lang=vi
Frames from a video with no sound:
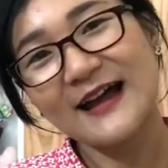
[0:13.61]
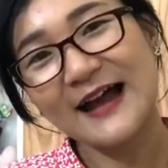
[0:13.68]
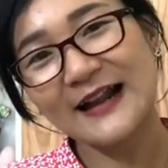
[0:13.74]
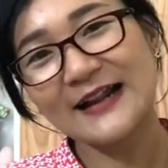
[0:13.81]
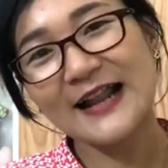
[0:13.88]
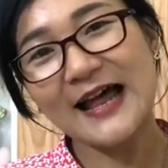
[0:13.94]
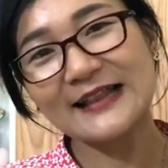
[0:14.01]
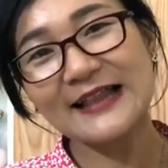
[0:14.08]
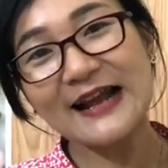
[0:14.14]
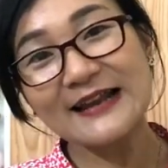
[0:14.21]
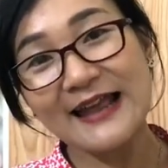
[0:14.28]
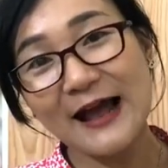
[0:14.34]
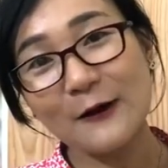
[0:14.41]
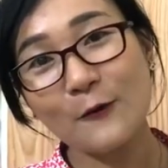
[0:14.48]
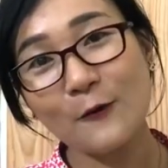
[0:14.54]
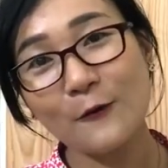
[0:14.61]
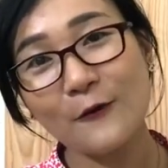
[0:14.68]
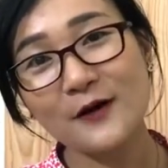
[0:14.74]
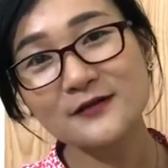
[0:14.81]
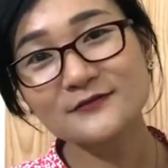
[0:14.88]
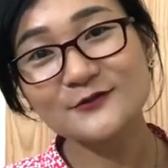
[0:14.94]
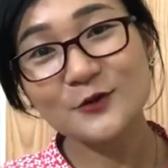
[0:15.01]
Ảnh là tác giả
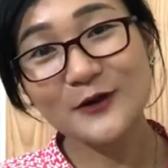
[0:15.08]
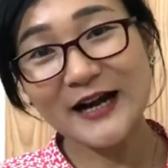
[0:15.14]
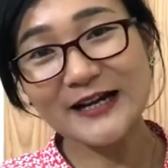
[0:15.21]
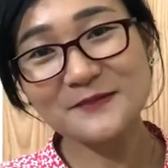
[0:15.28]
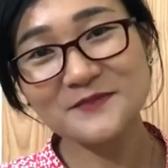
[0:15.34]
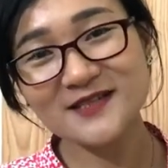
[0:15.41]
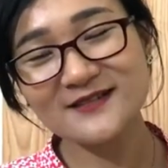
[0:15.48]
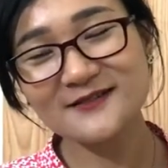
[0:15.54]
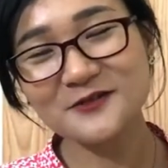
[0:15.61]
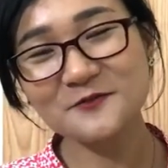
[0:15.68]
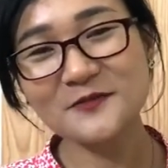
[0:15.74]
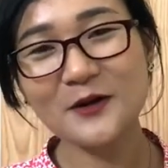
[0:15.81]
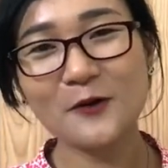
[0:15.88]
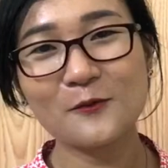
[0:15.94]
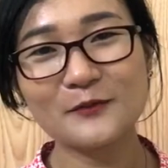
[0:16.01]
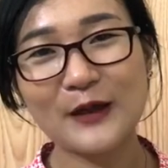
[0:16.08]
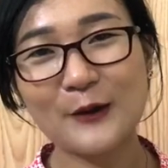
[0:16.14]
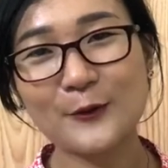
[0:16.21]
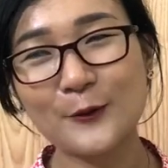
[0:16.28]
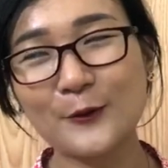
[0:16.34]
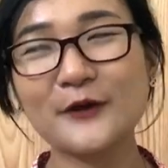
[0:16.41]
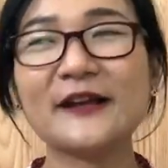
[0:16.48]
của Cô gái năm xưa chúng ta cùng
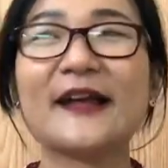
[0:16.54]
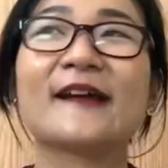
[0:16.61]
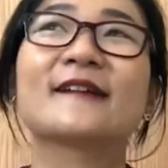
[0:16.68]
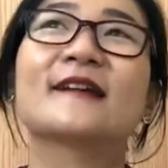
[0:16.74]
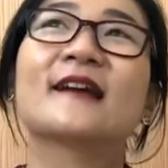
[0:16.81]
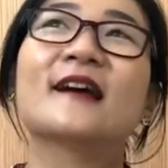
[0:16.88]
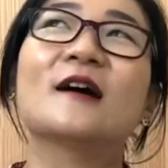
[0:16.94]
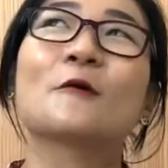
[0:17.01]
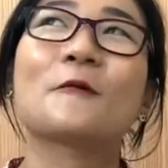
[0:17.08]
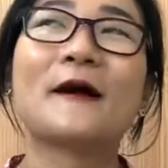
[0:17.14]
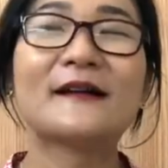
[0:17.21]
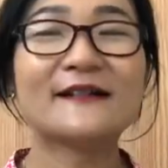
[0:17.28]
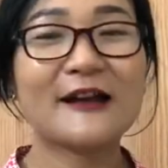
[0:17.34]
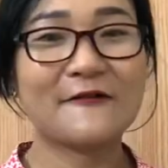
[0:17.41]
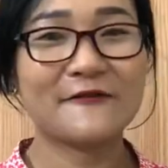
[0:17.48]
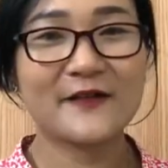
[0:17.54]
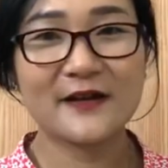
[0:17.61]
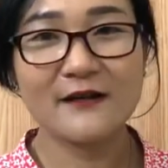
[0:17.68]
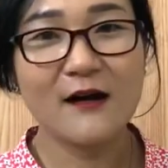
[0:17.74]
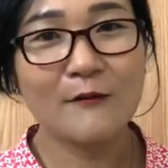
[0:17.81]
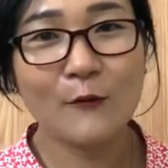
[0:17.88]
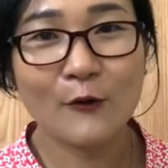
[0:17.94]
theo đuổi này Quán cà phê
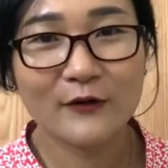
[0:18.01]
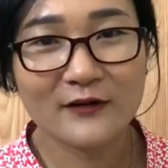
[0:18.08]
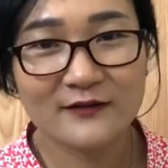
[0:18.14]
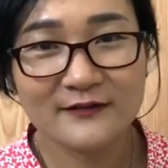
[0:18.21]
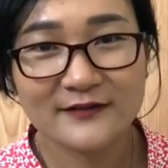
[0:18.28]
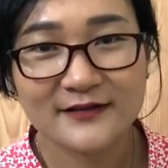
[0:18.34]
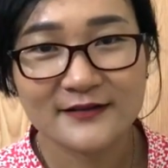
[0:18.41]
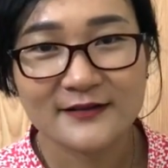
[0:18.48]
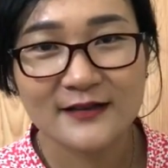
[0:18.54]
đợi một người